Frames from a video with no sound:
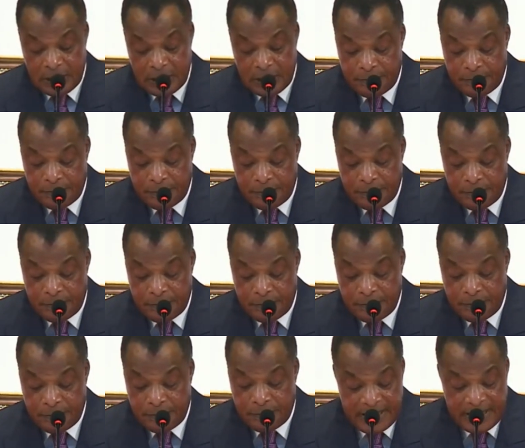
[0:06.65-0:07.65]
de
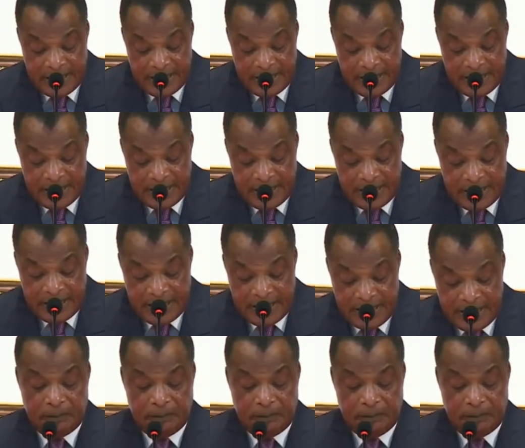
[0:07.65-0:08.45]
préalables liés